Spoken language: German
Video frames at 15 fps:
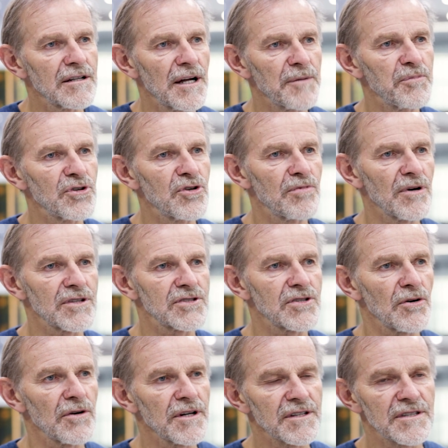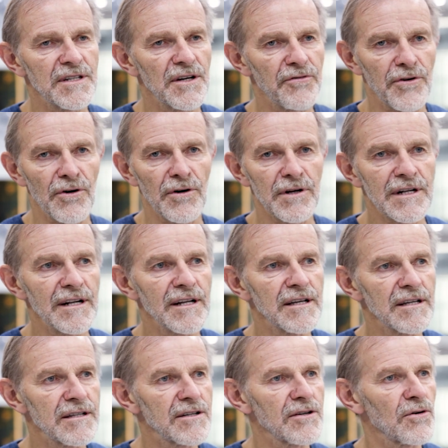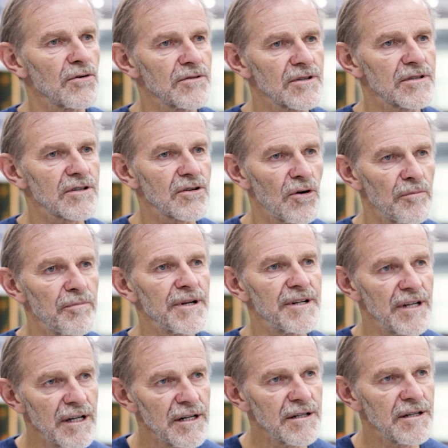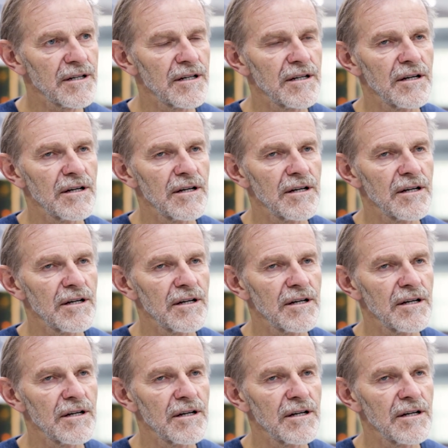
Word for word: hat mich überzeugt, sehr freundlich und kompetent.